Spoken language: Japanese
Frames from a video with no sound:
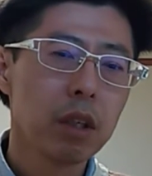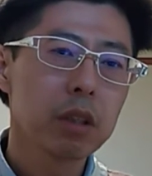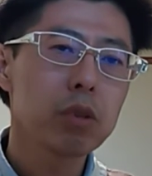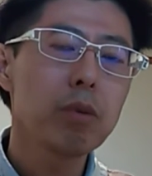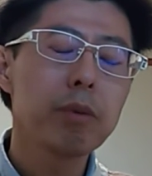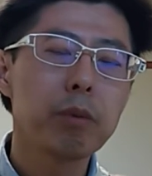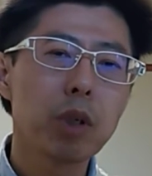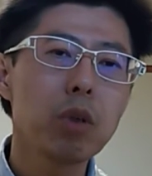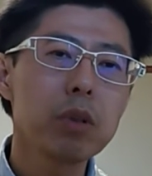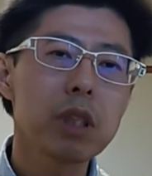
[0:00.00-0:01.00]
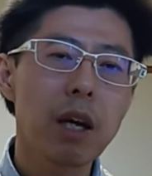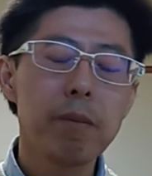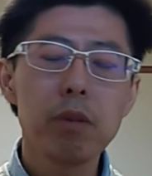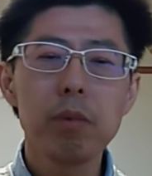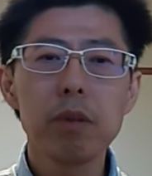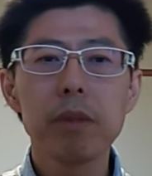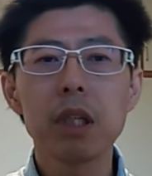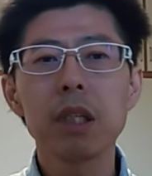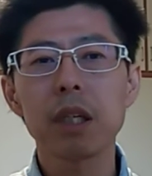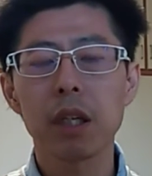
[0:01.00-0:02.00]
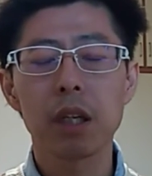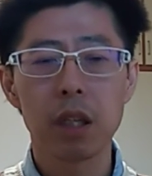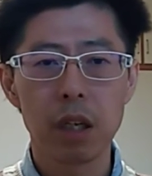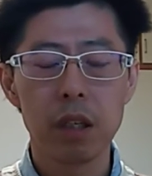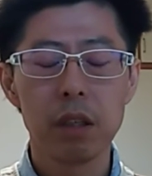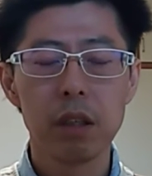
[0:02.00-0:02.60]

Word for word: そこももう行政が認めてもらわなきゃなんない。